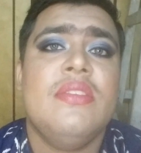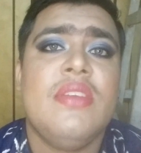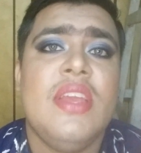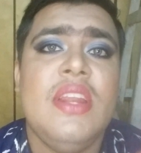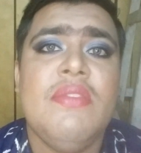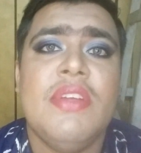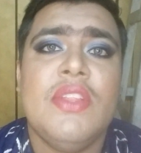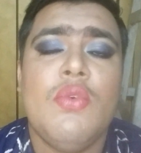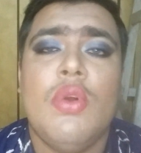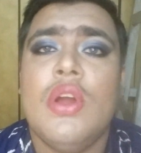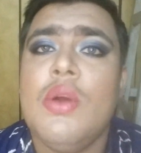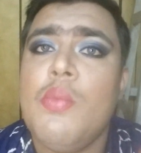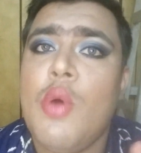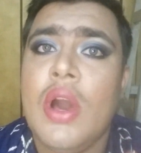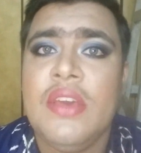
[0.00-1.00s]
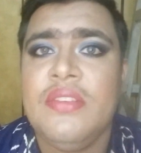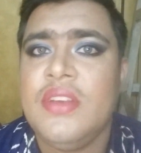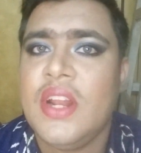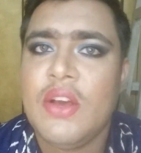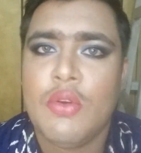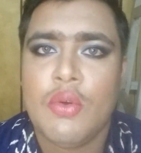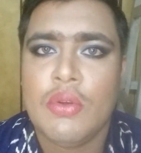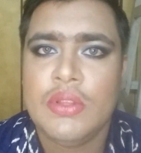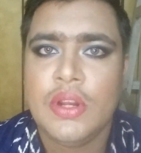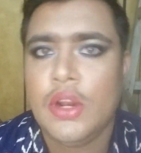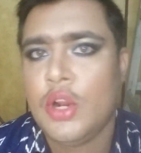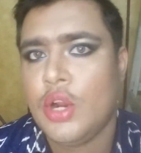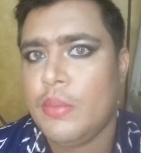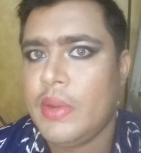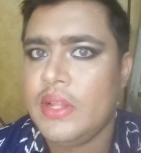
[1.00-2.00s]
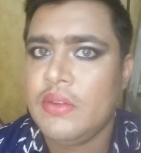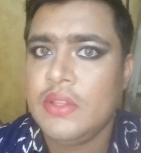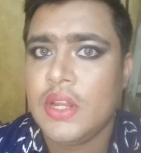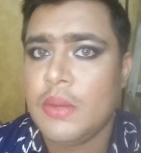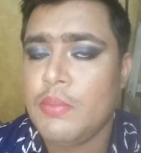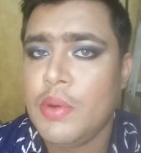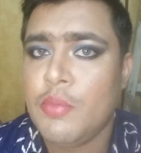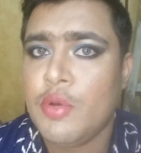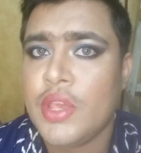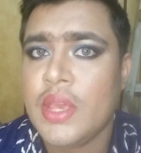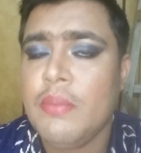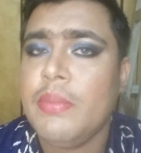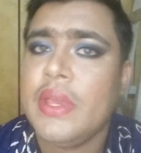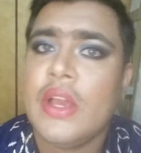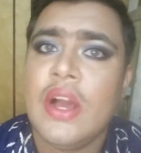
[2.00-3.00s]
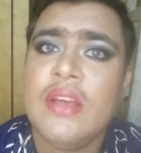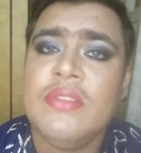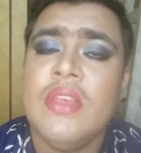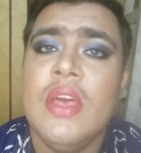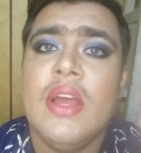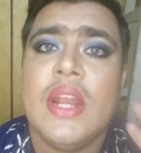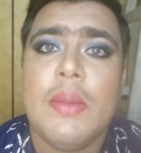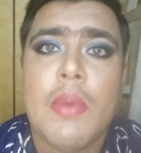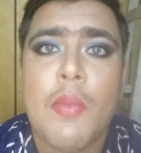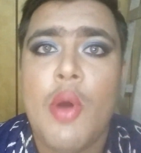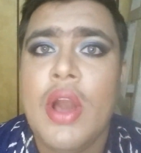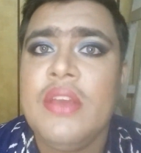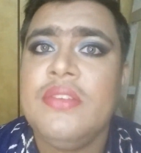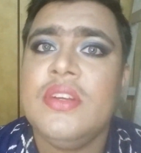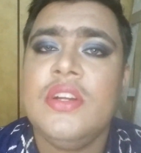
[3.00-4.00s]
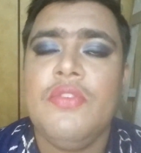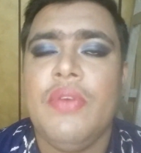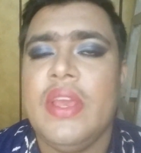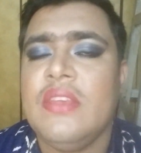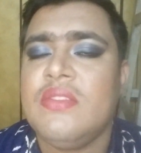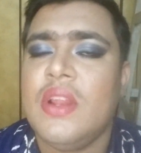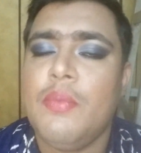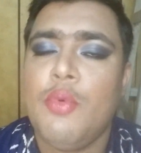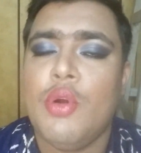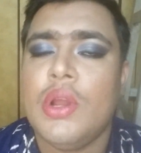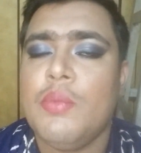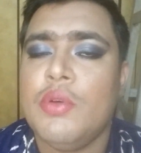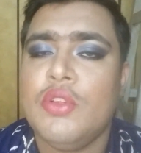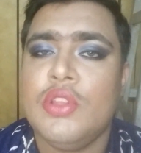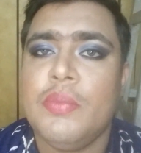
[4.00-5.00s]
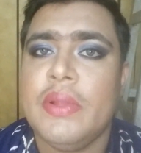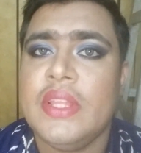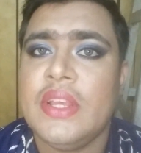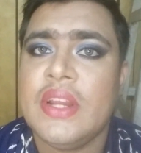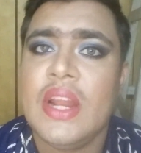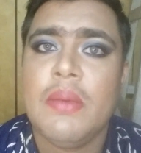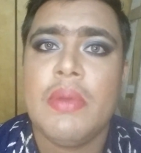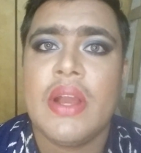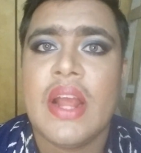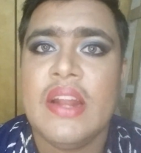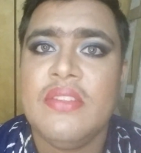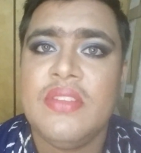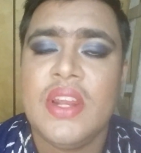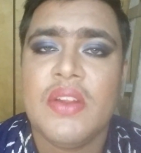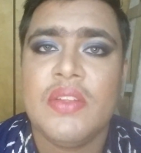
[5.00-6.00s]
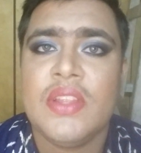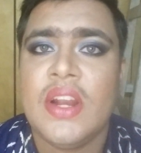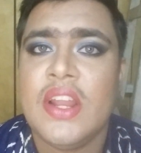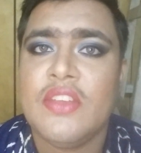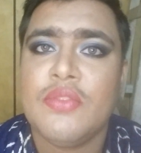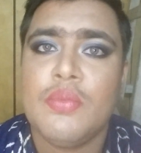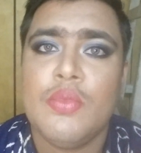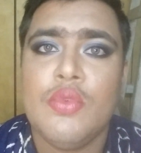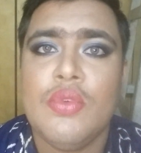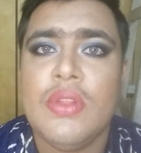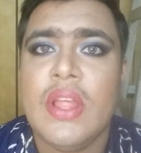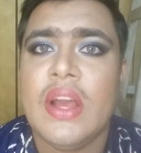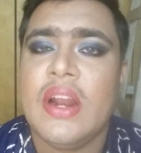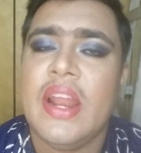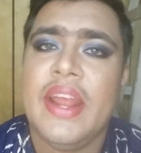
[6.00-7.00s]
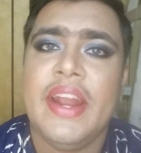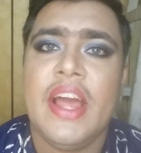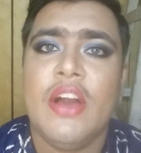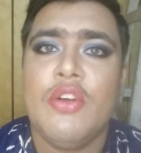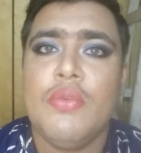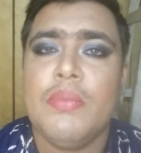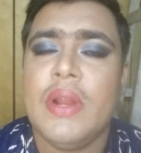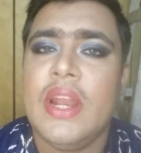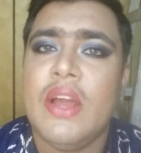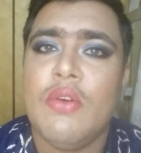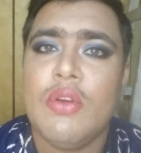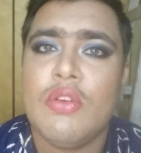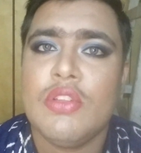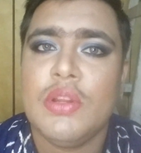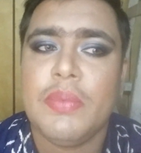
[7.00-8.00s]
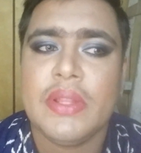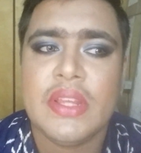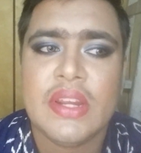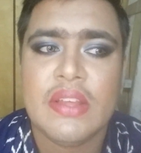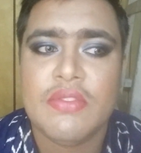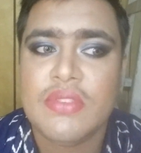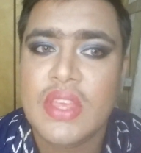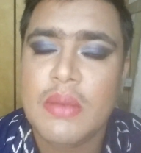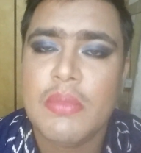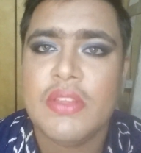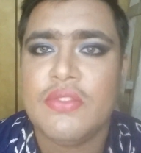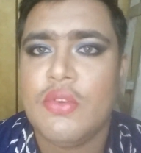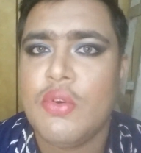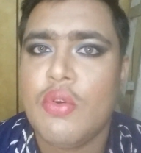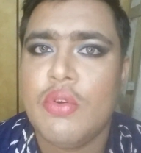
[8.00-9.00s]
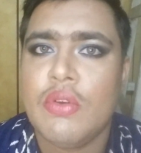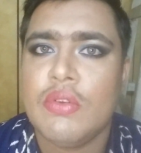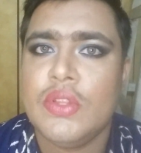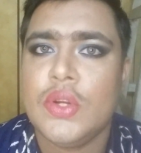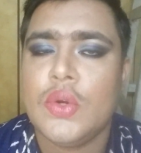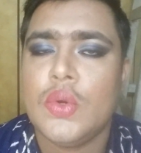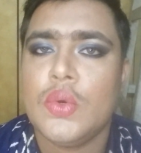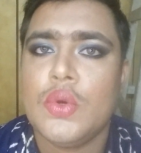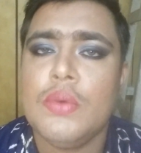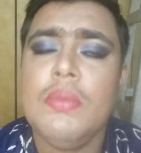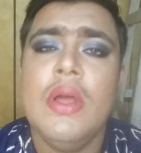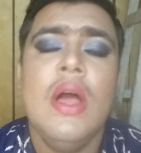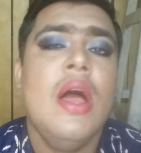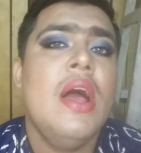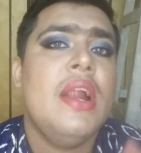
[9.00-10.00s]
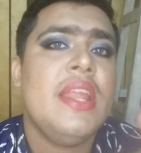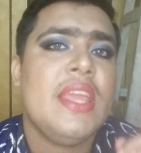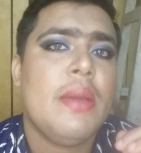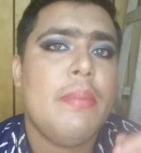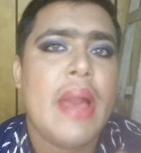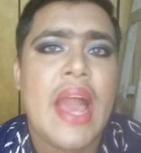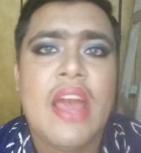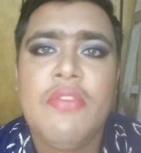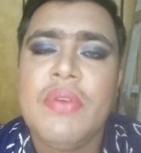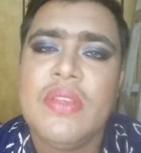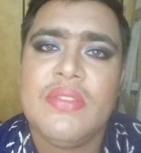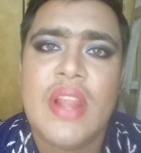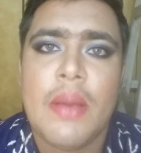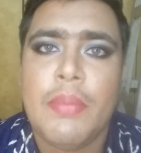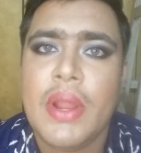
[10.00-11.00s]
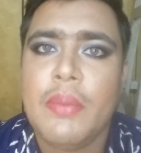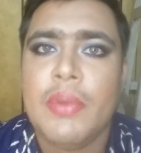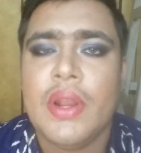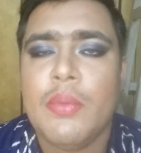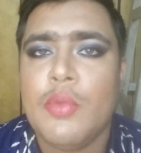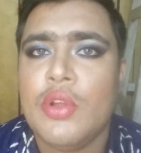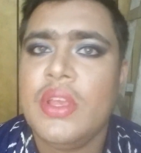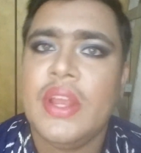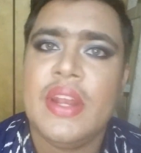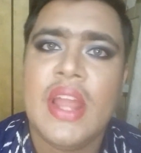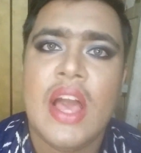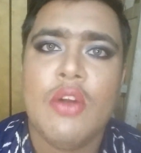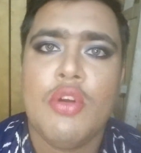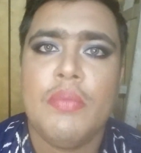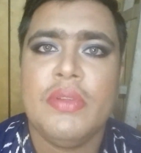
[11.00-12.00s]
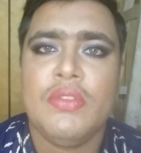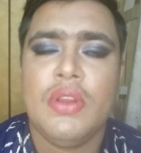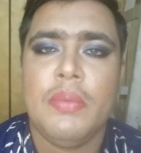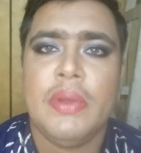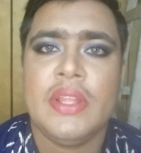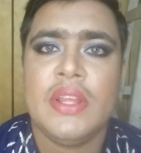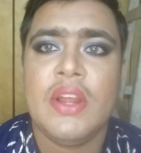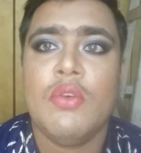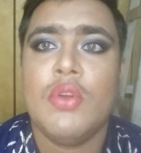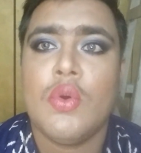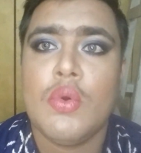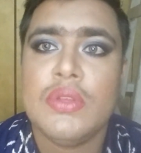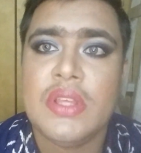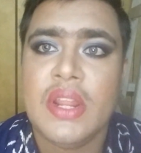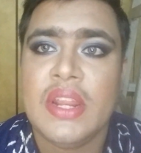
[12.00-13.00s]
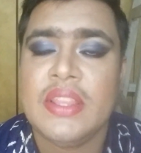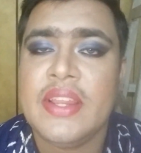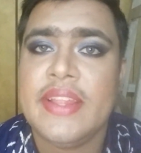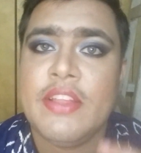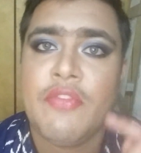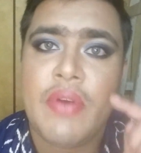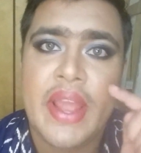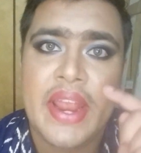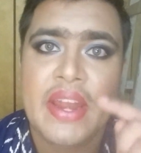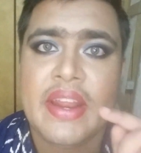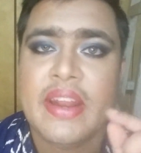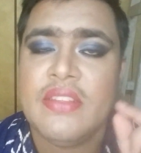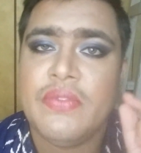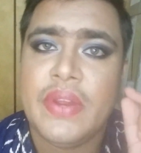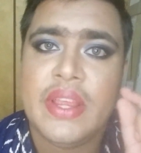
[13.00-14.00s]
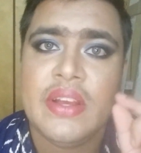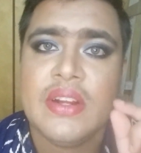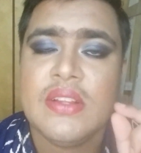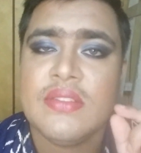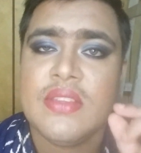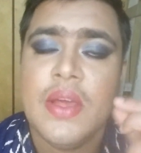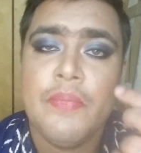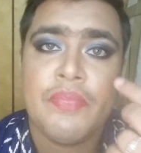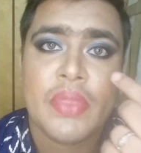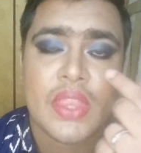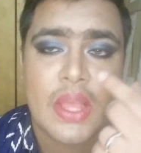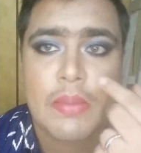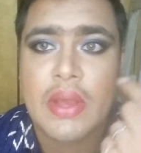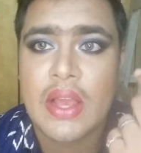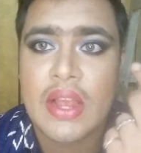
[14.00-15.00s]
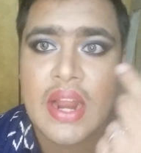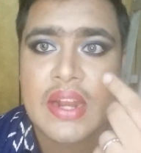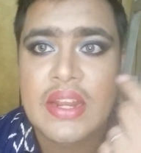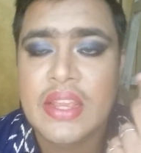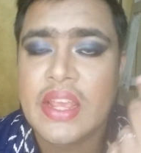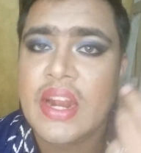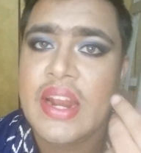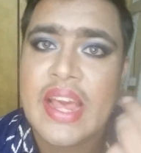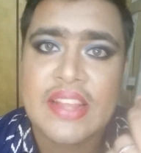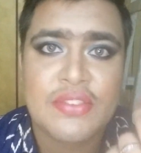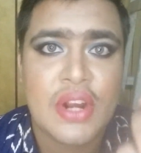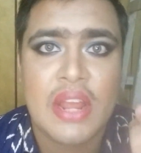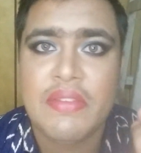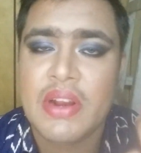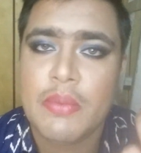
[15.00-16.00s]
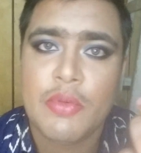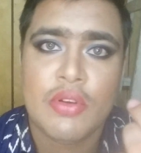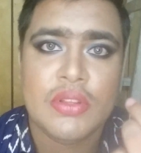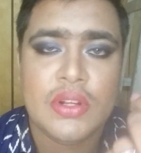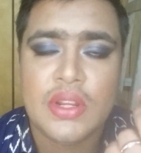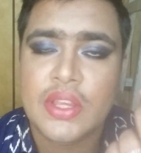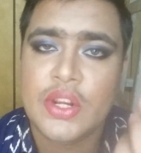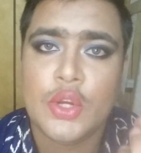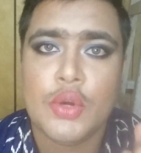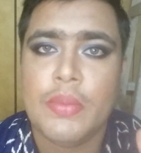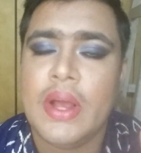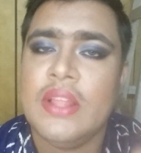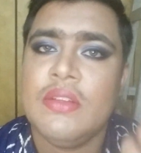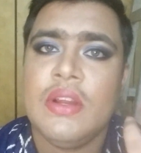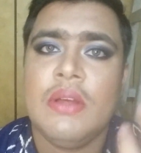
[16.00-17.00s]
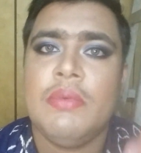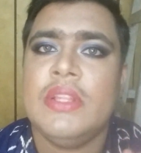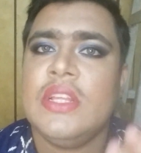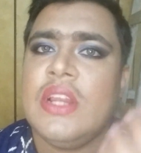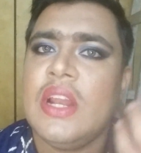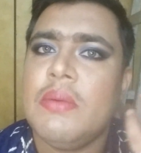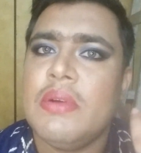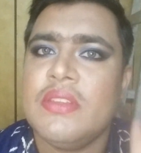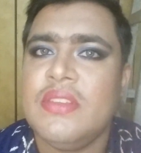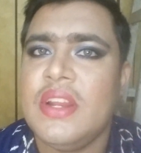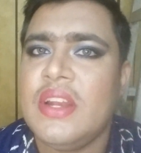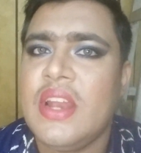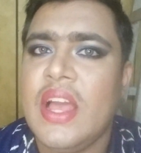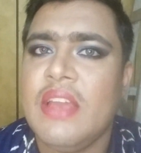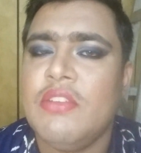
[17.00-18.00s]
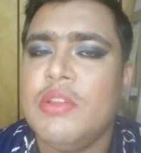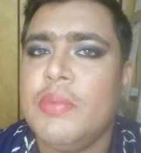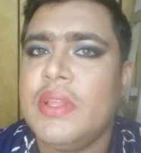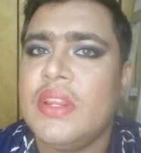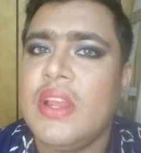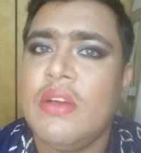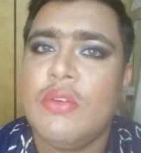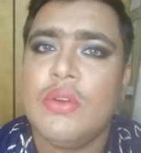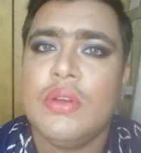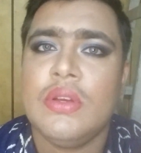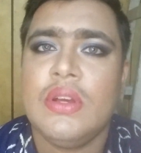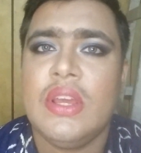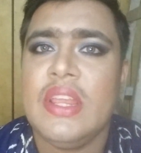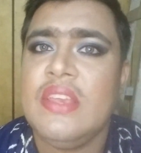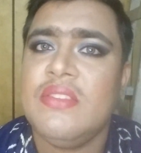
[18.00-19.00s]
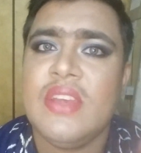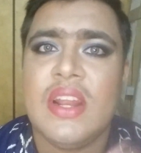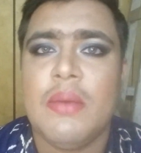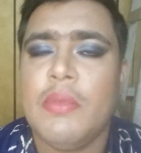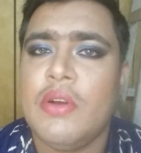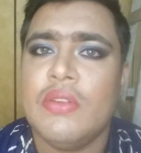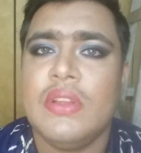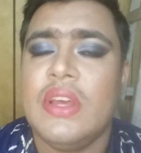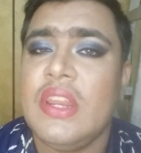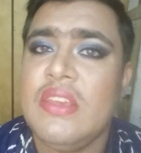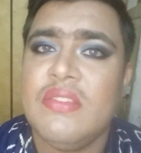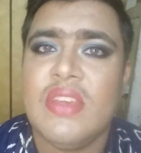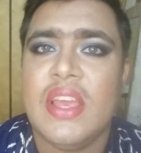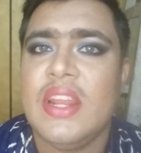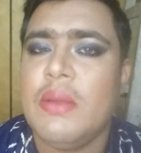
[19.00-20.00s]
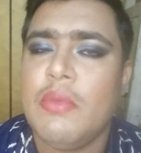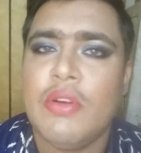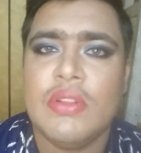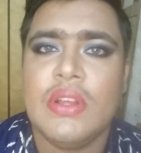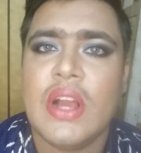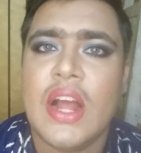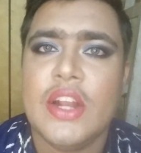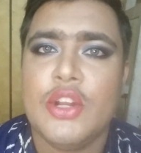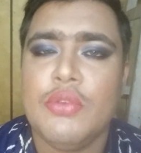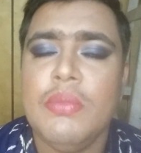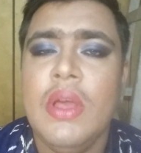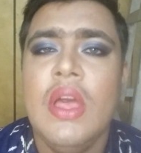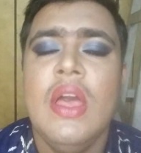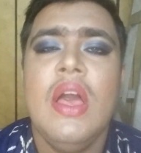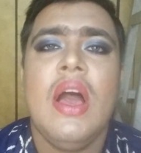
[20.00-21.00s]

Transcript: ஸ்கின் வந்து உங்களுக்கு மாய்ஸ்சர்டு நமக்கு வந்துட்டு இருக்கணும் அது வந்து ரொம்ப முக்கியம் பிகாஸ் நம்ம மாய்ஸ்சர்டு ஃபேஸில் போடும்போது வந்து பார்த்திங்கன்னா நம்ம கன்சிலர் வந்து நல்லா ஸ்மூத்தாக க்ளைட் ஆகும் நல்லா உங்களுக்கு வந்து பார்த்திங்கன்னா சீம்லெஸ் லுக் உங்களுக்கு வந்து கொடுக்கும் நீங்கள் பேர் ஃபேஸில் அப்ளை பண்ணும்போது என்ன ஆகும் அப்படின்னு சொல்லி பார்த்திங்கன்னா உங்களுக்கு கொஞ்சம் நேரத்துலேயே இந்த ஃபைன் லைன்ஸ் விரிங்கிள்ஸ் நம்ம கண்ணு கீழே நேச்சுரலாகவே நமக்கு வந்துட்டு இருக்கும் அதில் பார்த்திங்கன்னா நமக்கு செட்டில் ஆகி வந்து பார்த்திங்கன்னா ஒரு க்ரீஸாக நமக்கு வந்து க்ரீஸ் ஆகி நமக்கு வந்து காட்டும்